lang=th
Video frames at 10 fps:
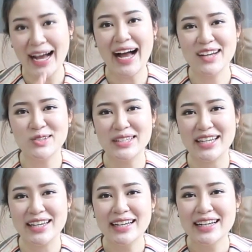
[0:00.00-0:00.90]
5ดูดิ
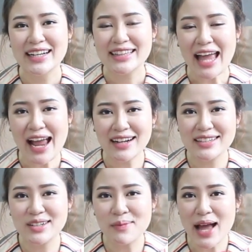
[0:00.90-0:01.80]
แท่ง
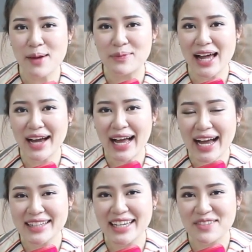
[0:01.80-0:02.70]
นึงแบบราคา
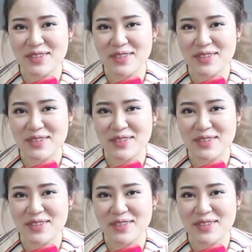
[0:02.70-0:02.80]
ดี